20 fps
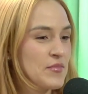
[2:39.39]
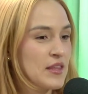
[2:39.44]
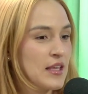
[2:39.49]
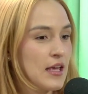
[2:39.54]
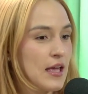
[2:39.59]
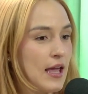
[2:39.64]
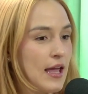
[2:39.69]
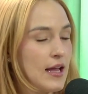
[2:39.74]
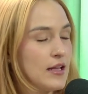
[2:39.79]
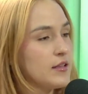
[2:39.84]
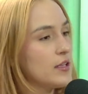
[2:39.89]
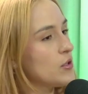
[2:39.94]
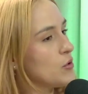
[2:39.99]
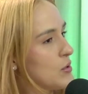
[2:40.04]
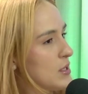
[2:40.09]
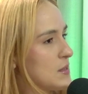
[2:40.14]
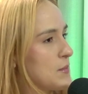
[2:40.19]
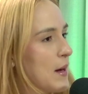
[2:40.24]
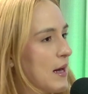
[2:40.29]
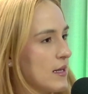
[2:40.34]
entre
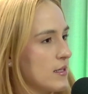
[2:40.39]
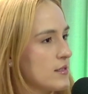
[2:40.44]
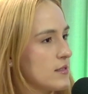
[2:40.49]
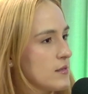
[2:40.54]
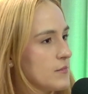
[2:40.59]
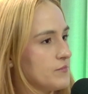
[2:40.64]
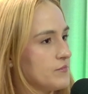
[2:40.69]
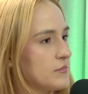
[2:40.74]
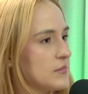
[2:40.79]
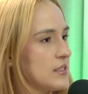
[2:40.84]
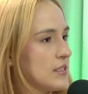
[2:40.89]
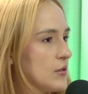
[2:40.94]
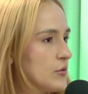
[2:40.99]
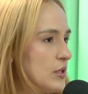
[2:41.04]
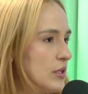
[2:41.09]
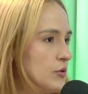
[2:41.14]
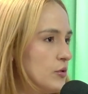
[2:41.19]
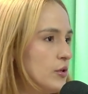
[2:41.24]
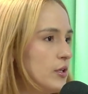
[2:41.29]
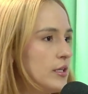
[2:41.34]
duas partes,
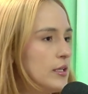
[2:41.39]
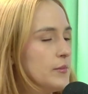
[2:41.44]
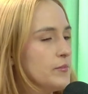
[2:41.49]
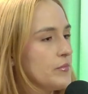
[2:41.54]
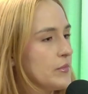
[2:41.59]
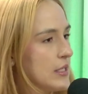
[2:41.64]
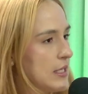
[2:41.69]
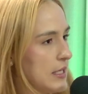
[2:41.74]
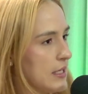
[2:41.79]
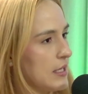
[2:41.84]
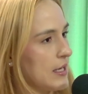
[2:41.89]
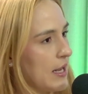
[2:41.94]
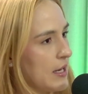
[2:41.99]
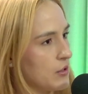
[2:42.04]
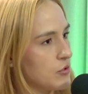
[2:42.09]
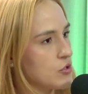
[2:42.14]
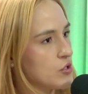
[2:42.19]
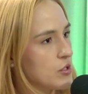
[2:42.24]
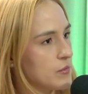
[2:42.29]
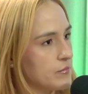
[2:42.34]
seguradora e
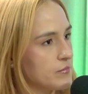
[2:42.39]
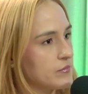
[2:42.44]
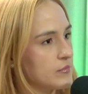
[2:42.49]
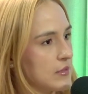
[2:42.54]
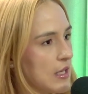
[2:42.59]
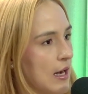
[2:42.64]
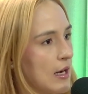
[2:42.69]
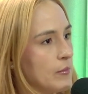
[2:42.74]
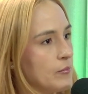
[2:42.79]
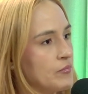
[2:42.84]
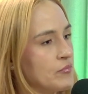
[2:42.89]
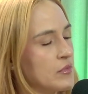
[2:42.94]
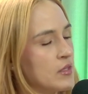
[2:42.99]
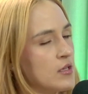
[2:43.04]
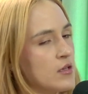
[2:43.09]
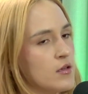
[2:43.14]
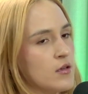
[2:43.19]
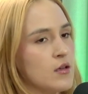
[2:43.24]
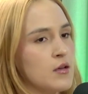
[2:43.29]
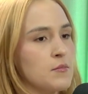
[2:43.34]
cliente, tá?
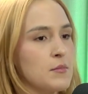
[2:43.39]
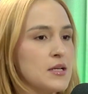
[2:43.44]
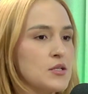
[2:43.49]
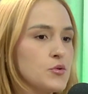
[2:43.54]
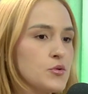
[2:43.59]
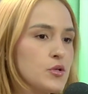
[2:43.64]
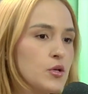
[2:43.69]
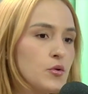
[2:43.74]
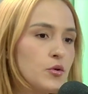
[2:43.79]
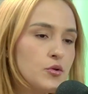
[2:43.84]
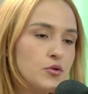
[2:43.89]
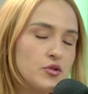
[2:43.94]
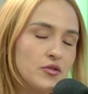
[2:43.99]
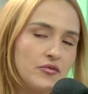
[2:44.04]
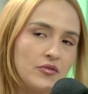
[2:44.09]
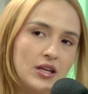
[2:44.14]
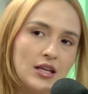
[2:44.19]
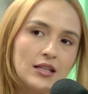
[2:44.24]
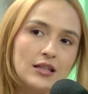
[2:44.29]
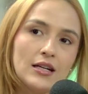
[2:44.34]
Mas o seguro de
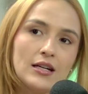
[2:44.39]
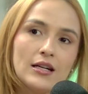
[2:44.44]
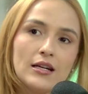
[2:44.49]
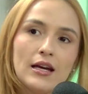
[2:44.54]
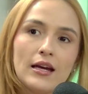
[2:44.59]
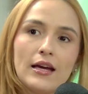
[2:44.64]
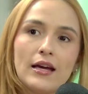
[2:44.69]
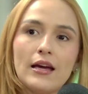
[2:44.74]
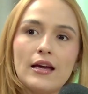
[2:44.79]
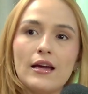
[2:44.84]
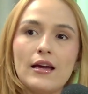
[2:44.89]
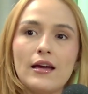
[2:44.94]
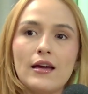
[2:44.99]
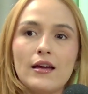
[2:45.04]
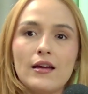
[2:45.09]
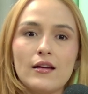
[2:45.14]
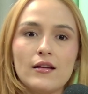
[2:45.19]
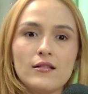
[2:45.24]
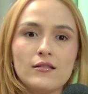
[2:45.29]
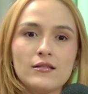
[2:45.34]
vida,
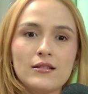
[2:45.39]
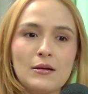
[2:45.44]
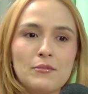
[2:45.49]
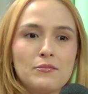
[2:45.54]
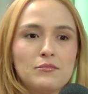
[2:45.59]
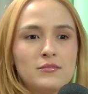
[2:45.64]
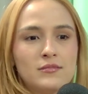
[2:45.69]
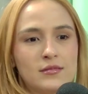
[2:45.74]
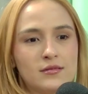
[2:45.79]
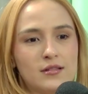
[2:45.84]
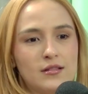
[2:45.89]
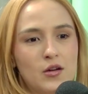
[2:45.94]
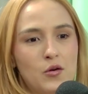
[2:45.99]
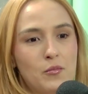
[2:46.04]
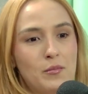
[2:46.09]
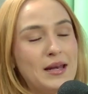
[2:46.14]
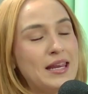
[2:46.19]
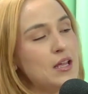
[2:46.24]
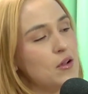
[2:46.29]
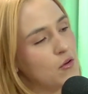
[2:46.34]
é, na, eu
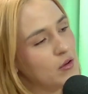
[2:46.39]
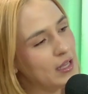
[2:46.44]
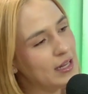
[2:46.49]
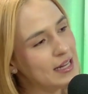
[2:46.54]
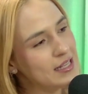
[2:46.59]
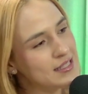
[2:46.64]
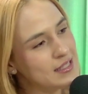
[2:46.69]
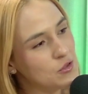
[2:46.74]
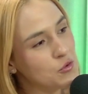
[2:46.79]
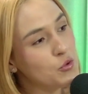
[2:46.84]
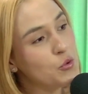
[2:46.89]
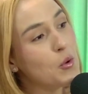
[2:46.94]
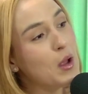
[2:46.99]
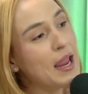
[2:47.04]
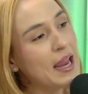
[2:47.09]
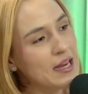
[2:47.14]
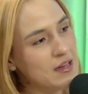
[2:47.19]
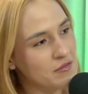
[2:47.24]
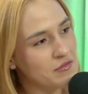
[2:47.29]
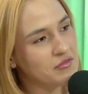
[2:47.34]
brinco que ele é seguro
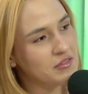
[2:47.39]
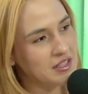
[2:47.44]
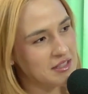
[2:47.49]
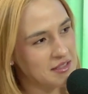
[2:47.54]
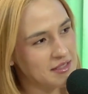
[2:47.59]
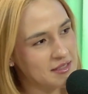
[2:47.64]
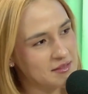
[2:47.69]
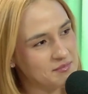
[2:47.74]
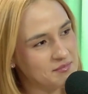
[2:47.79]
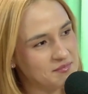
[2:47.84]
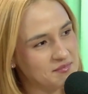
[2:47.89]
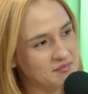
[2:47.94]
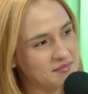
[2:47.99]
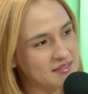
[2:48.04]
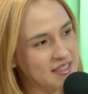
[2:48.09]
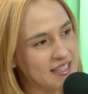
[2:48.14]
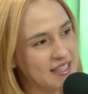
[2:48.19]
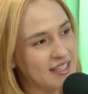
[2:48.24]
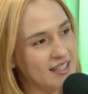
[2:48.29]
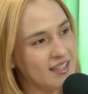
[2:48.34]
em vida,
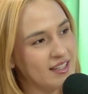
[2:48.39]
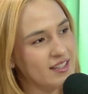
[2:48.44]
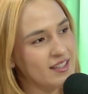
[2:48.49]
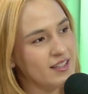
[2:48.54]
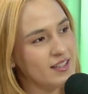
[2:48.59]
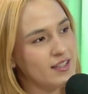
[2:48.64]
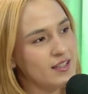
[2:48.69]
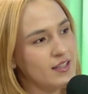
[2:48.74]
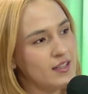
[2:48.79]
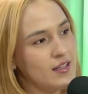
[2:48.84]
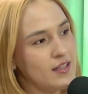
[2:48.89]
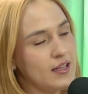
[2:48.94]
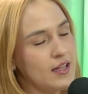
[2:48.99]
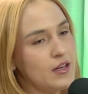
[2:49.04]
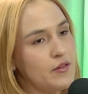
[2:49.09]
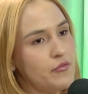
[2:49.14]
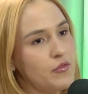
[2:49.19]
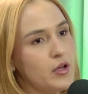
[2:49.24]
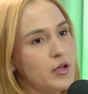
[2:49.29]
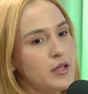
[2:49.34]
né? Hum.
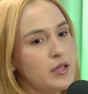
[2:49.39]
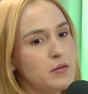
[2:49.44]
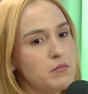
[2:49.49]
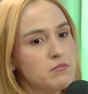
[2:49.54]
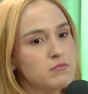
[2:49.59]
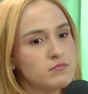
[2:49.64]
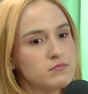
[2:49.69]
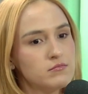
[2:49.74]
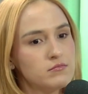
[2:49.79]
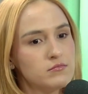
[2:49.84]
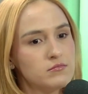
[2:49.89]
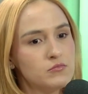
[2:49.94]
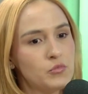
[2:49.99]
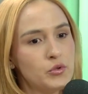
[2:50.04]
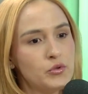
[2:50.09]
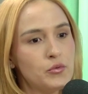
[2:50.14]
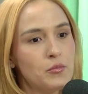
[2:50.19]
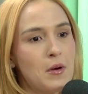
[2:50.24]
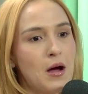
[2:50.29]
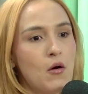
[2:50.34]
Ele foi
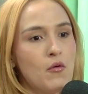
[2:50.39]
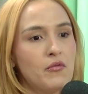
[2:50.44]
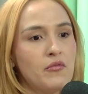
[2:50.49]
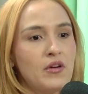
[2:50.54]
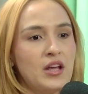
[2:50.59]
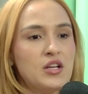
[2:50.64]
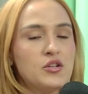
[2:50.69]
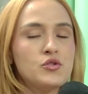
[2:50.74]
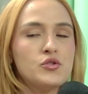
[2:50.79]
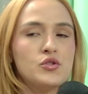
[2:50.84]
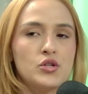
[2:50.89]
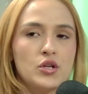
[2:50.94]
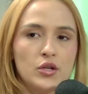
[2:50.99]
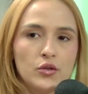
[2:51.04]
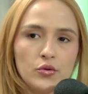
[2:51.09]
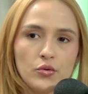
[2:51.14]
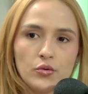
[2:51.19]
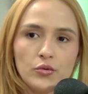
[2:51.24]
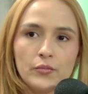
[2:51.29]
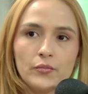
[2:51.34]
muito mal
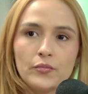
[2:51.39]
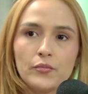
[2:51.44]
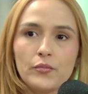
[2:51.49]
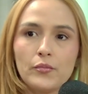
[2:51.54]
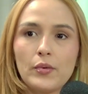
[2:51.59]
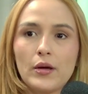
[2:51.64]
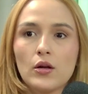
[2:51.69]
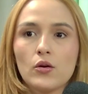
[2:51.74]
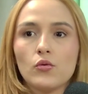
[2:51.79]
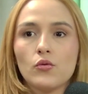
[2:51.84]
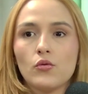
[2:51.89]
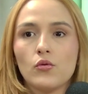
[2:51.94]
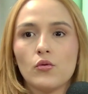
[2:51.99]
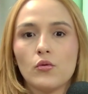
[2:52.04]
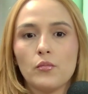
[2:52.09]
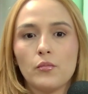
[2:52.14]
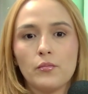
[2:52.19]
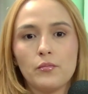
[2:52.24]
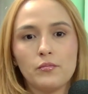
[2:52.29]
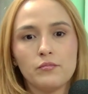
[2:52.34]
vendido
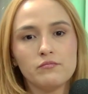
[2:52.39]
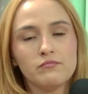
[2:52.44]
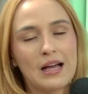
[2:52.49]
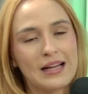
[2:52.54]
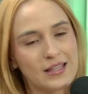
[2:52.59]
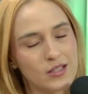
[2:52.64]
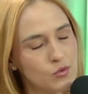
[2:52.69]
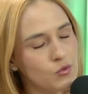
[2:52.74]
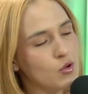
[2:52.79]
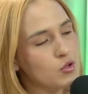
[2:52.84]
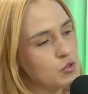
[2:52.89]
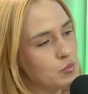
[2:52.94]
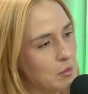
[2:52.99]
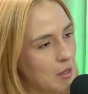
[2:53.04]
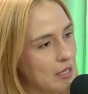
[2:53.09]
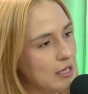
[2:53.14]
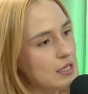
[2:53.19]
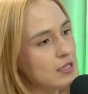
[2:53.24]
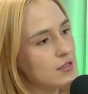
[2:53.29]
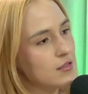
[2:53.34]
pelo aqui no nosso
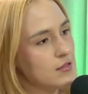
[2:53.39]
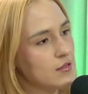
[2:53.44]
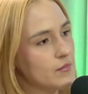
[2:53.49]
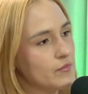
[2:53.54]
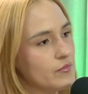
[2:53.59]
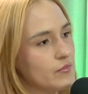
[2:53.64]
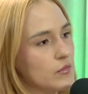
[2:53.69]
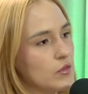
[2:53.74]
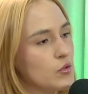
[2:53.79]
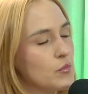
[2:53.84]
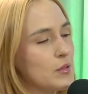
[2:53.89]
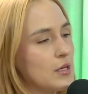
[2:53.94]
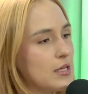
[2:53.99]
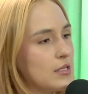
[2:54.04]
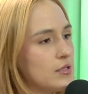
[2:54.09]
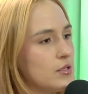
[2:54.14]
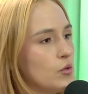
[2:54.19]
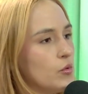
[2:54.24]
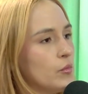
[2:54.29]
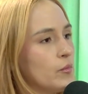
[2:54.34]
país, no
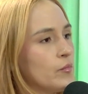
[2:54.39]
Brasil,